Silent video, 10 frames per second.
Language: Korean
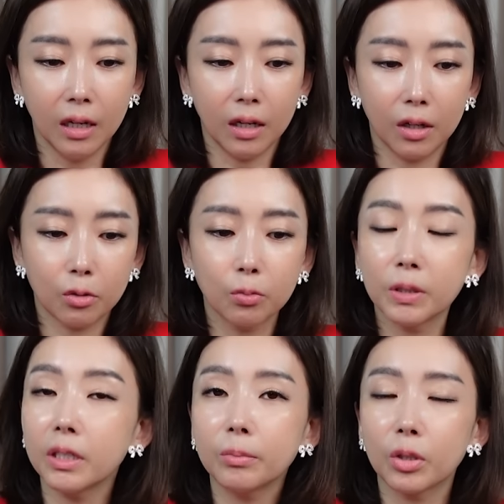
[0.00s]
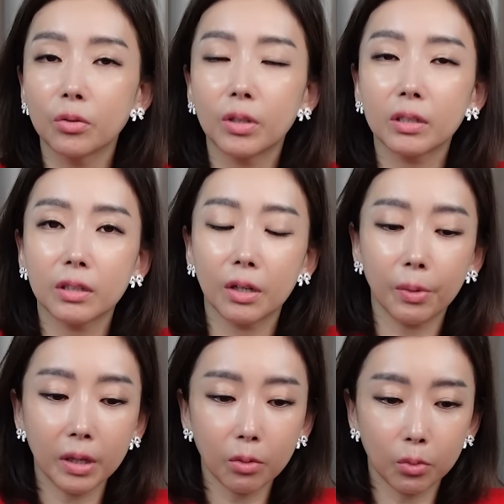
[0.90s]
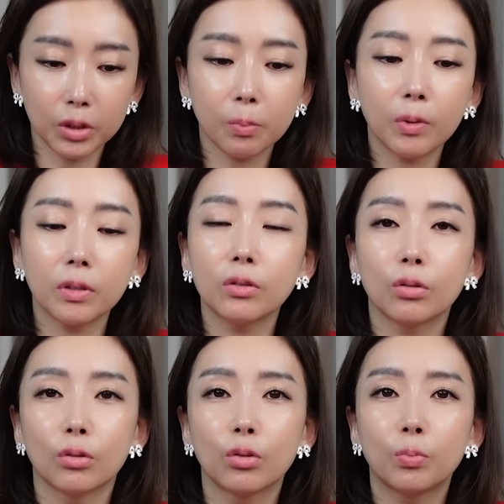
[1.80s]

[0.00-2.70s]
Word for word: 어, 국민의힘 전당대회 50%